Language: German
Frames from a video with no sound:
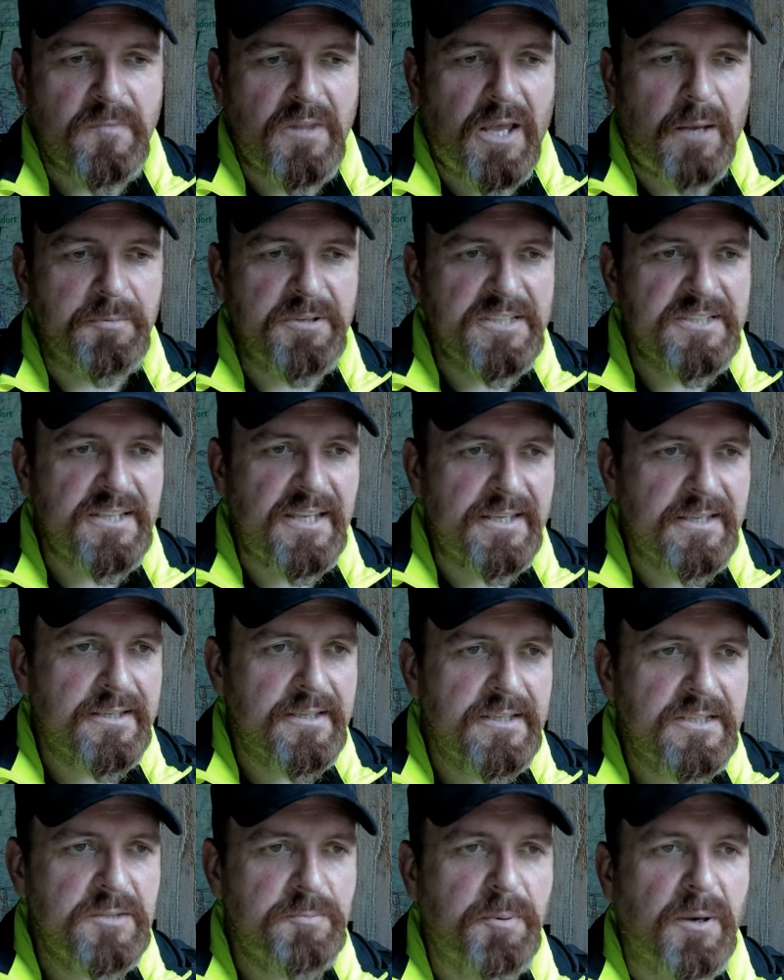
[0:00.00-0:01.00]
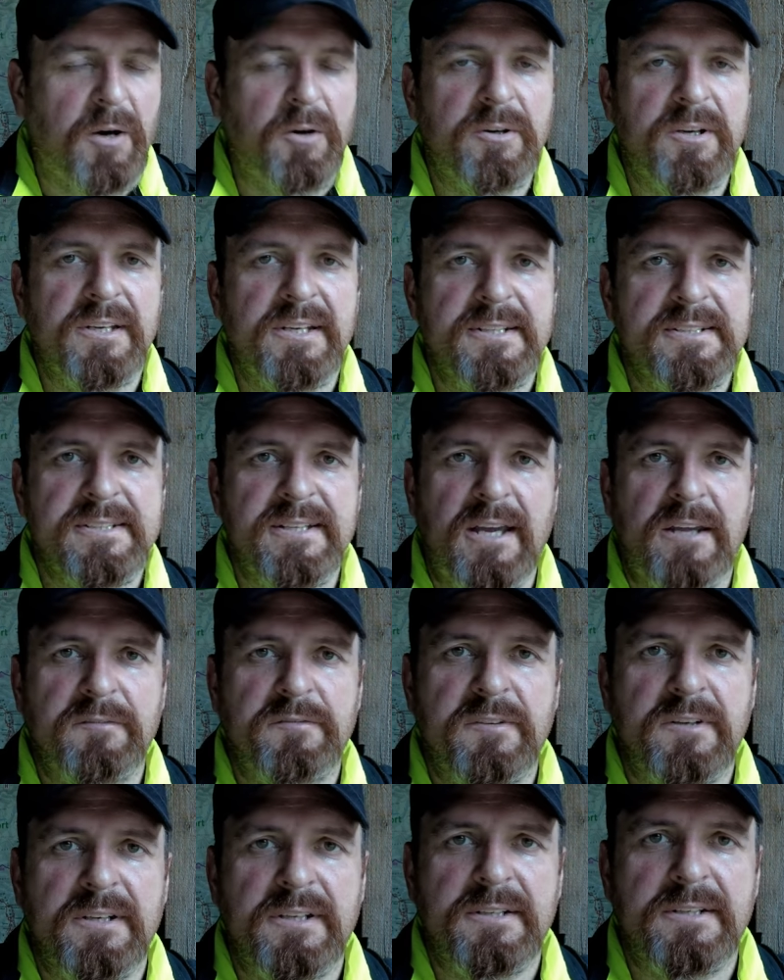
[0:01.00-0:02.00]
Aber ich denke, ich brauche jetzt
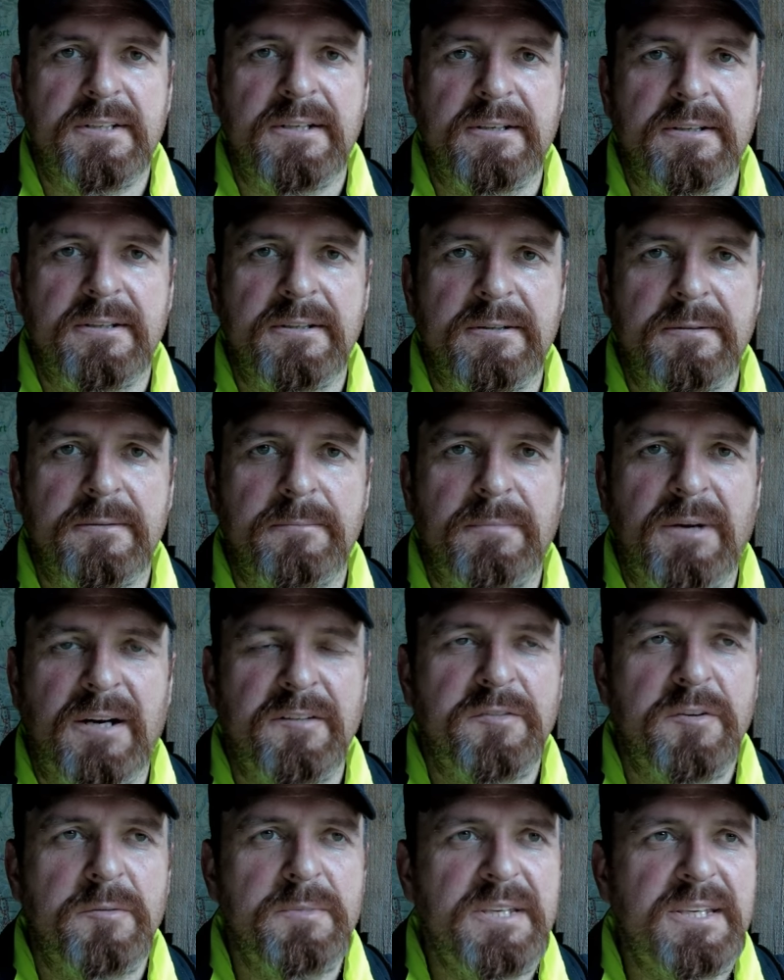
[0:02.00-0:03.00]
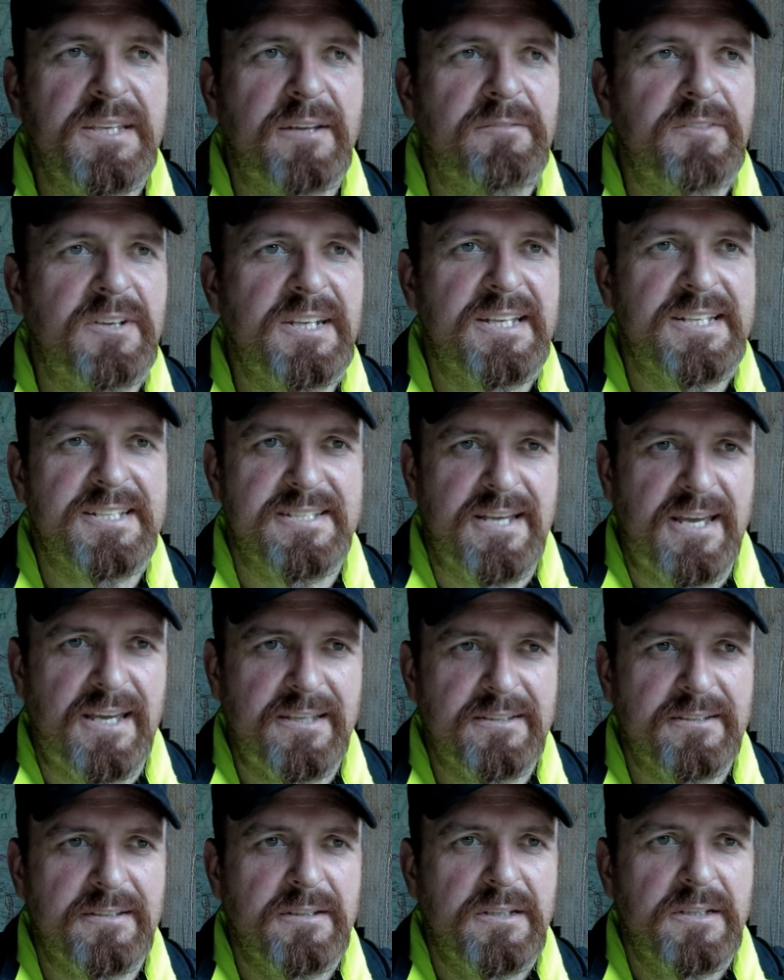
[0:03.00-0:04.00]
einfach äh, mal für mich ein wenig
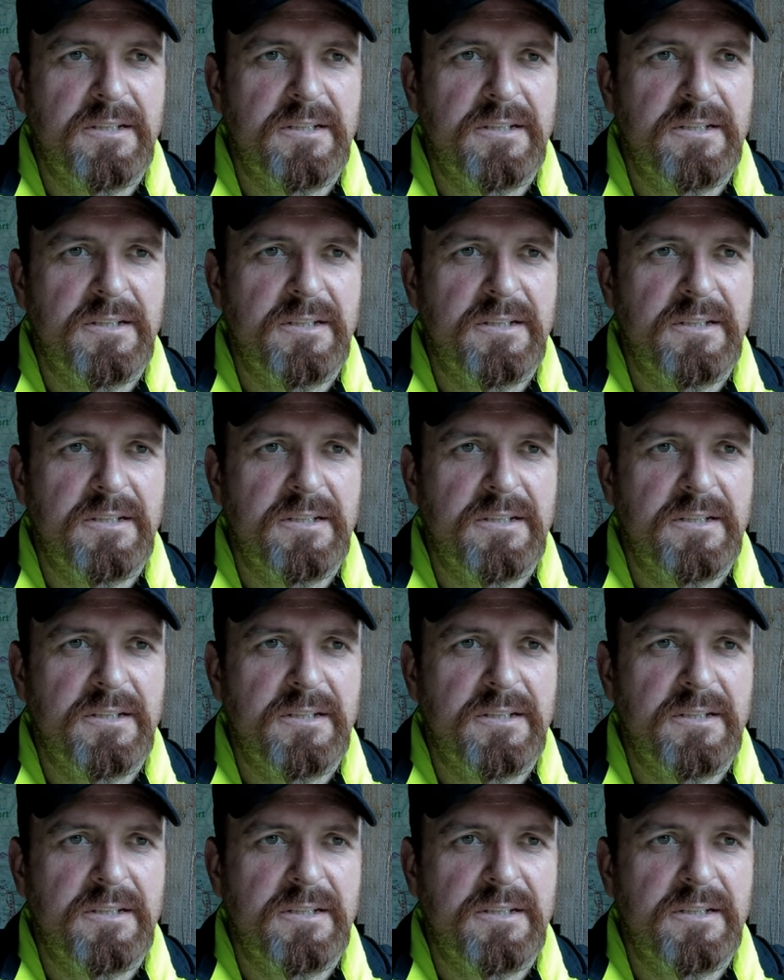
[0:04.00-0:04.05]
Zeit,